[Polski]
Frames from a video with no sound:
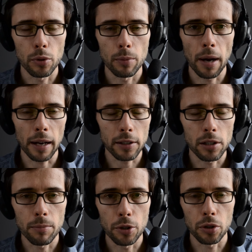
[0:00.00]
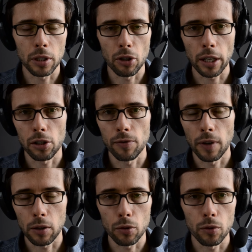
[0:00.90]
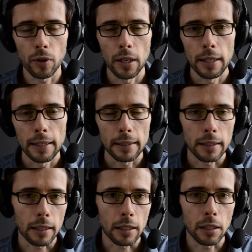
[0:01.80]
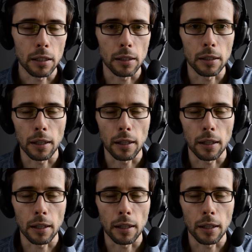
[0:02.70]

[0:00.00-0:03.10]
były bardziej zbliżone do jakichś warunków takich e,